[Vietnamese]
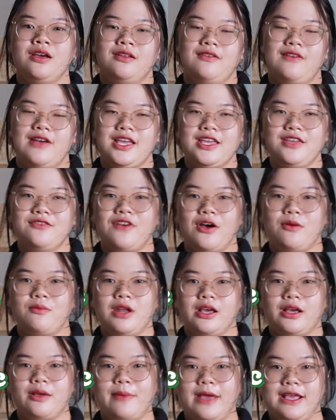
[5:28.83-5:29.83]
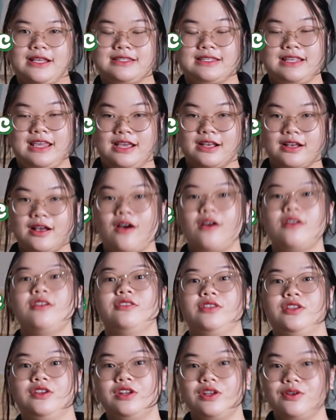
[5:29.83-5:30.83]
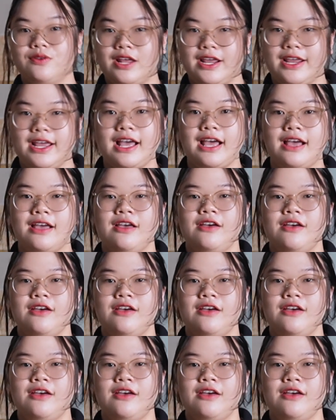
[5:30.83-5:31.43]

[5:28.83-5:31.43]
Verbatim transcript: và hy vọng là các bạn sẽ có được những điều này ha